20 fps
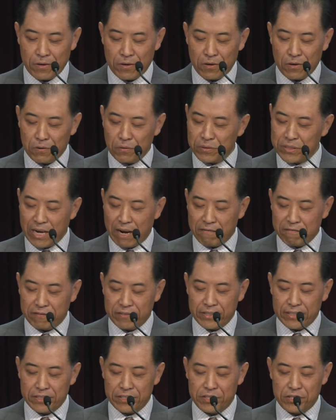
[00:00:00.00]
路加福
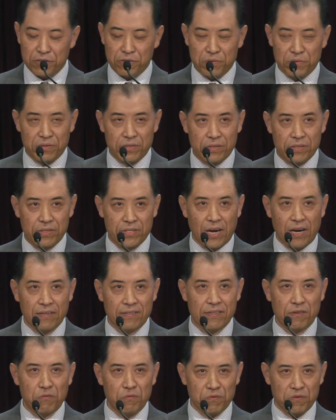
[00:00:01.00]
音九
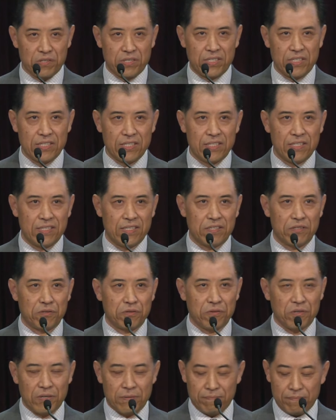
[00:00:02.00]
章五十一节
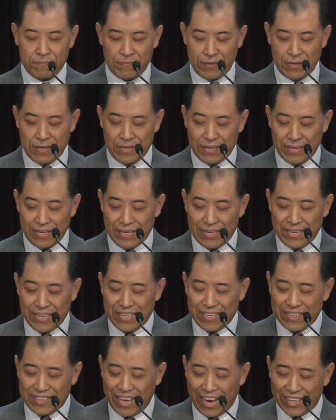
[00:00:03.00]
说，
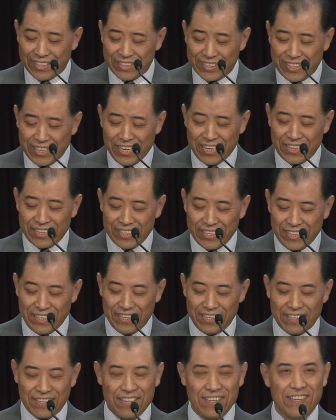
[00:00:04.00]
他定
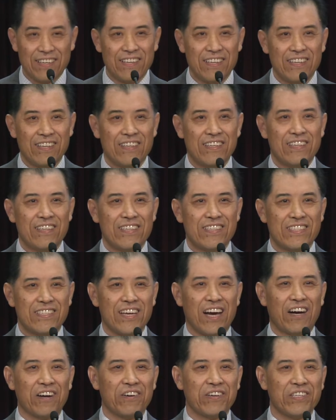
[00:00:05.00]
义
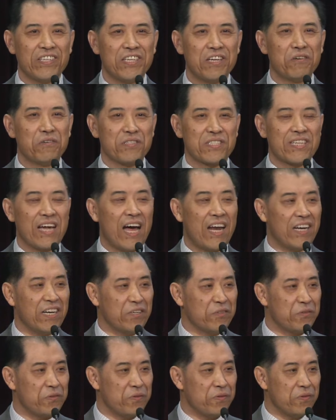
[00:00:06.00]
向耶路撒冷
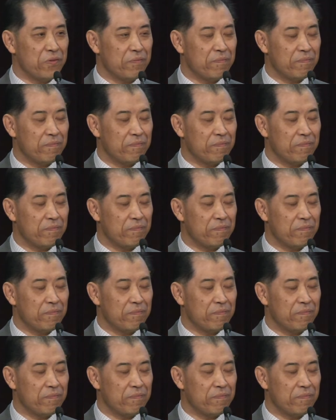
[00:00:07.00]
去。